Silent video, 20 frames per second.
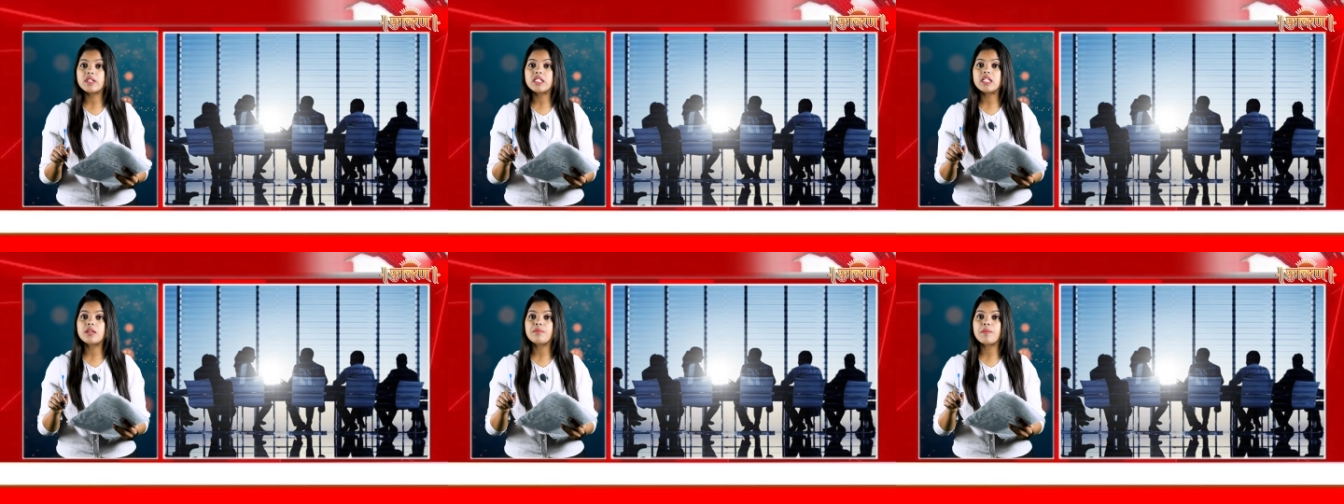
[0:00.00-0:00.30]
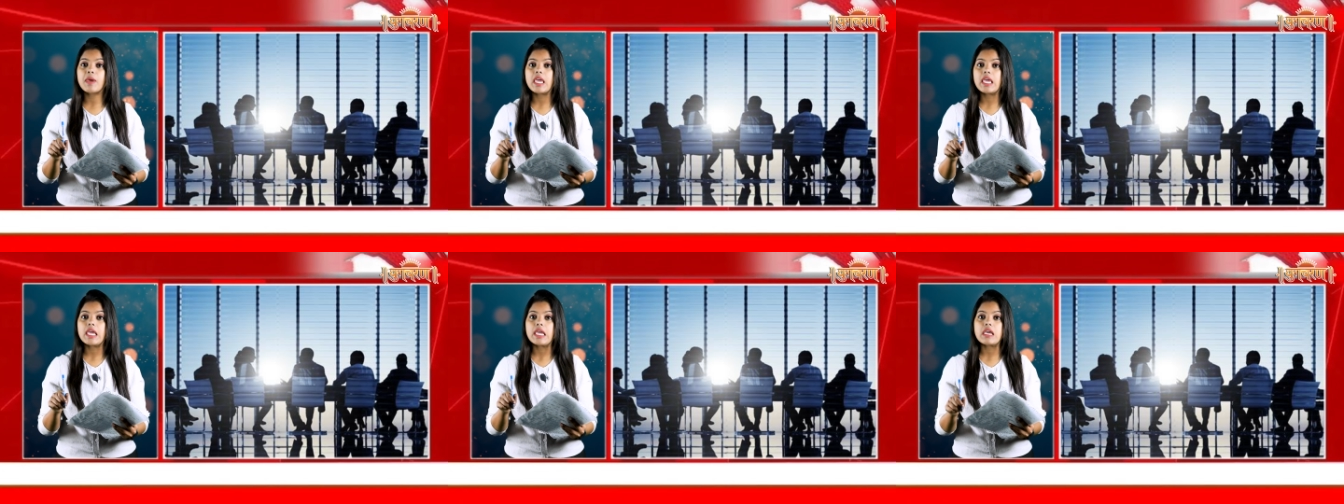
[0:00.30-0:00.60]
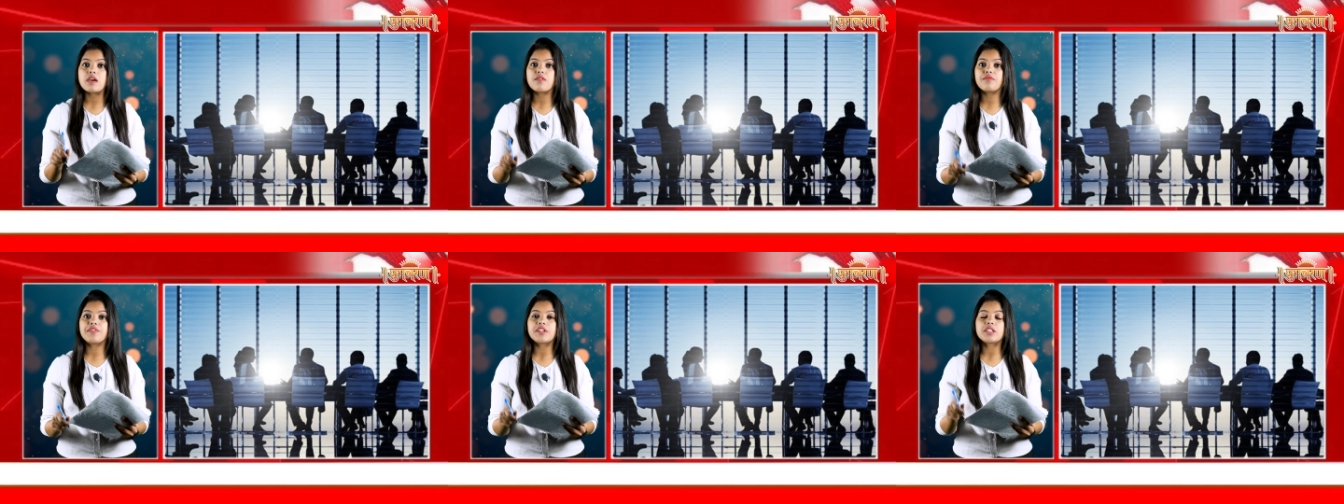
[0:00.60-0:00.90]
मीटिंग
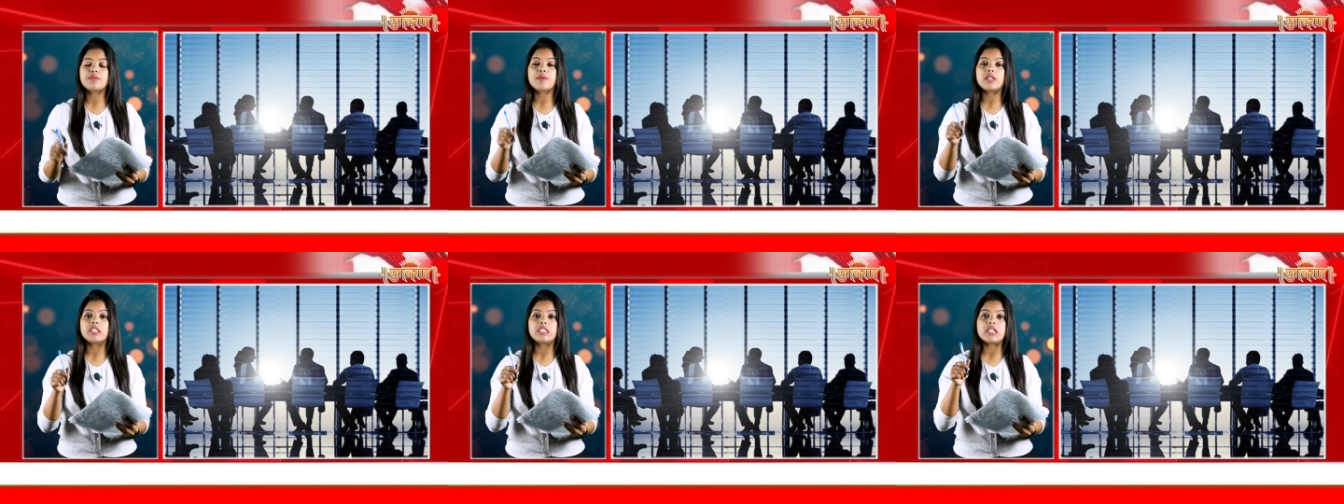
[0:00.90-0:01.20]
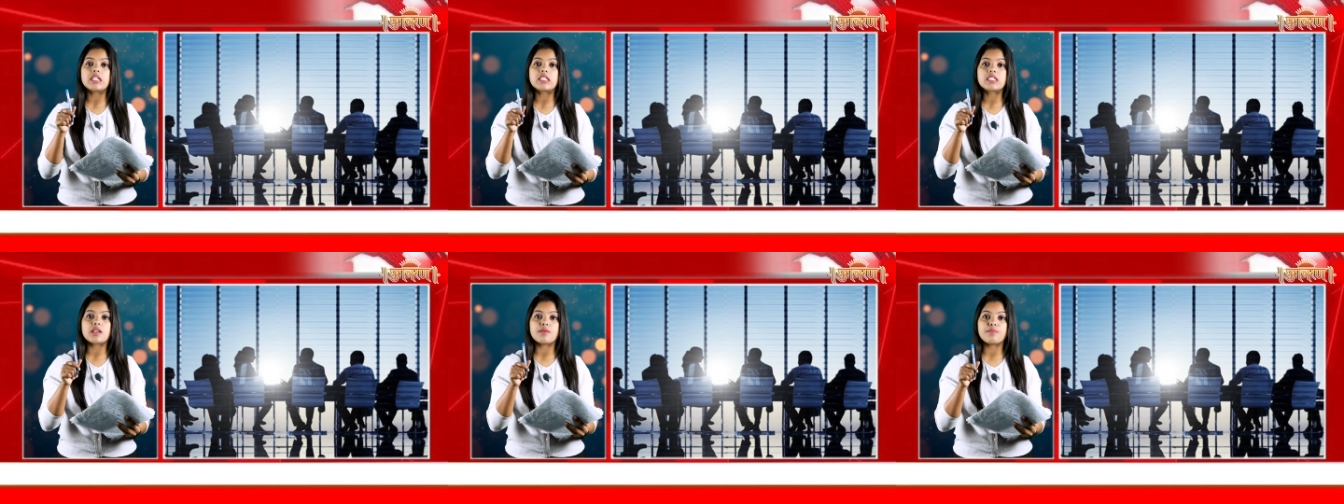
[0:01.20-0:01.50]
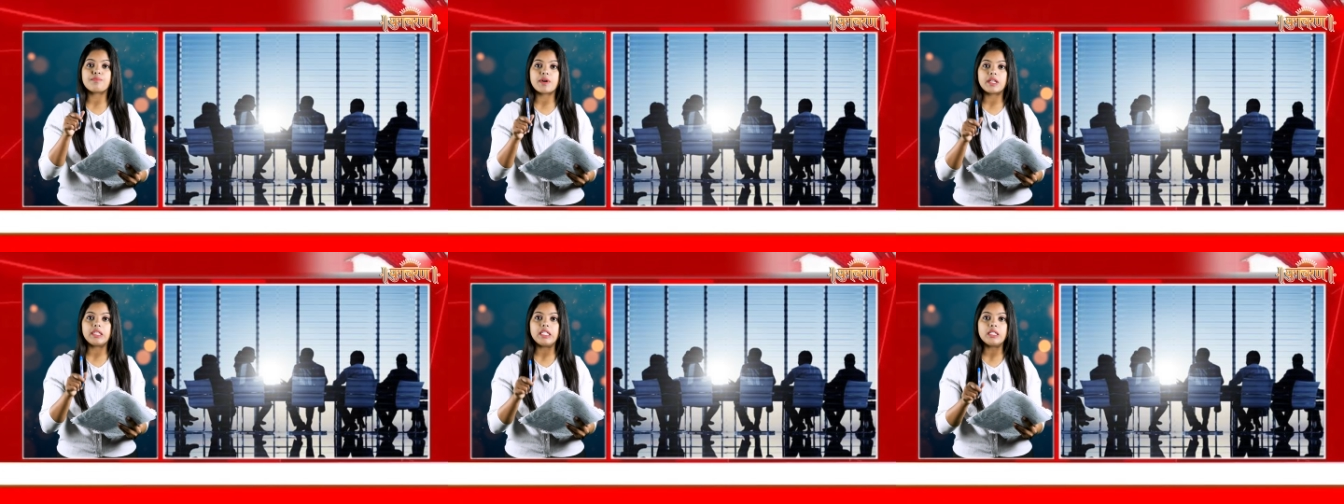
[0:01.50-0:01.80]
में वित्त मंत्री
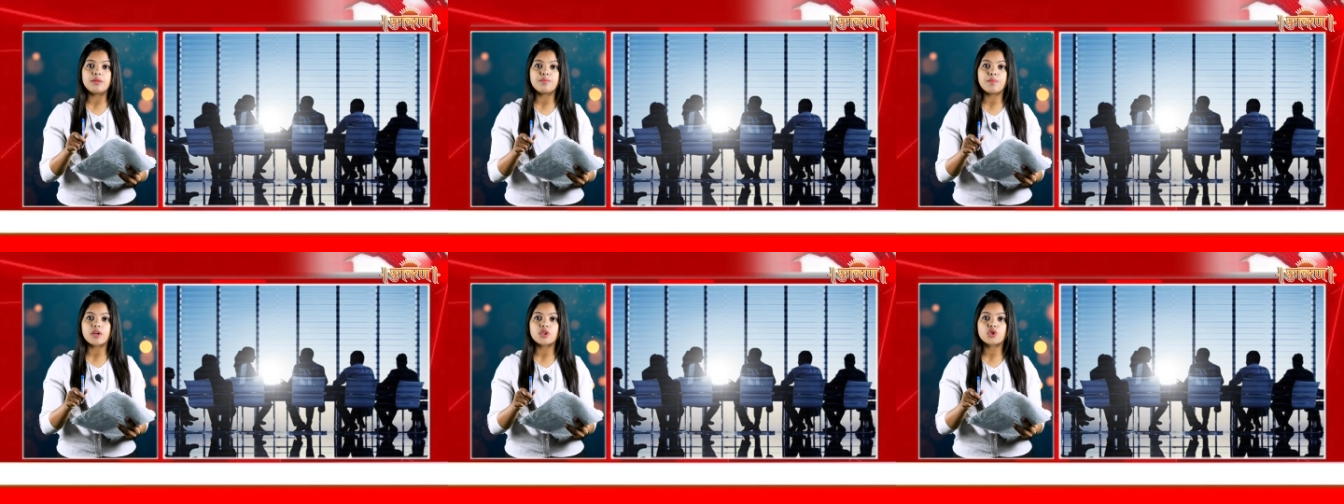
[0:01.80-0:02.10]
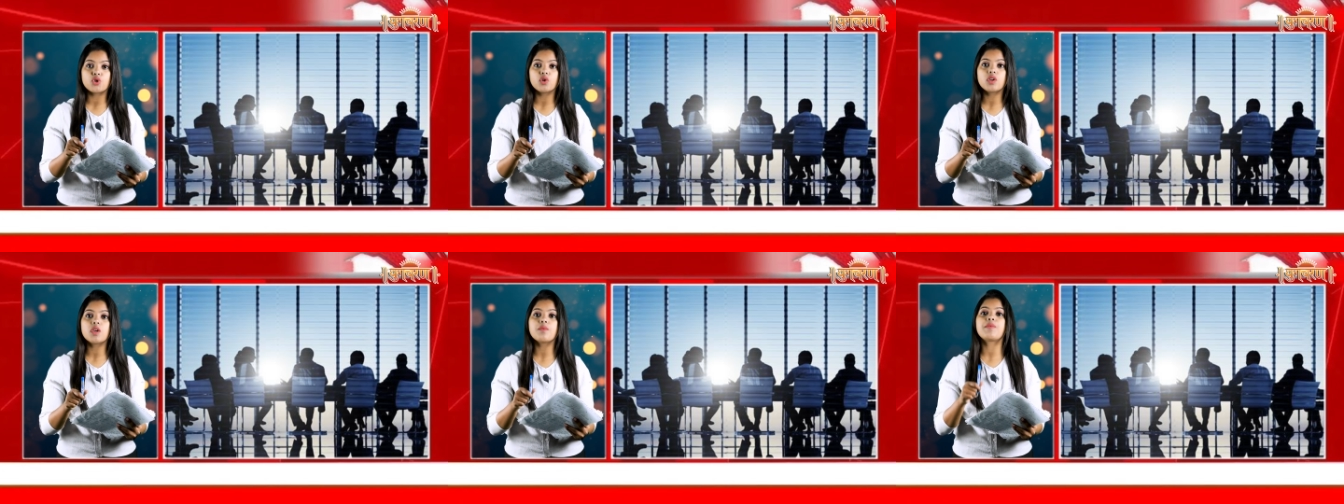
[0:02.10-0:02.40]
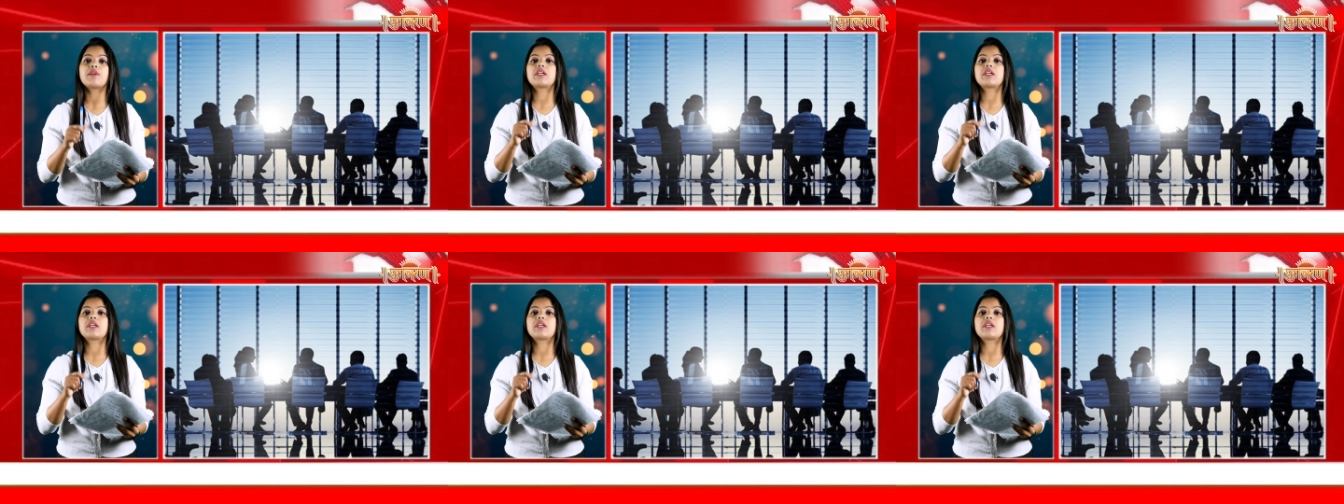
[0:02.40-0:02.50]
संबंधित पक्षों के